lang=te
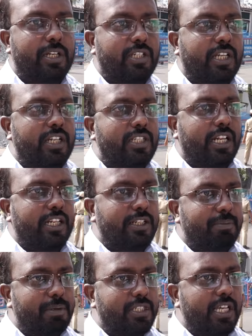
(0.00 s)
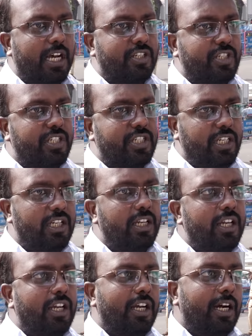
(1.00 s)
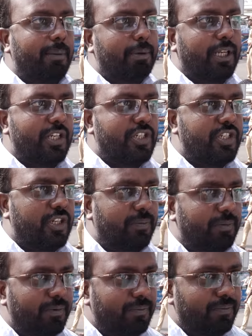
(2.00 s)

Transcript: పరిష్కరిస్తారని చెప్పేసి ఆశించి అప్లికేషన్ ఇచ్చాము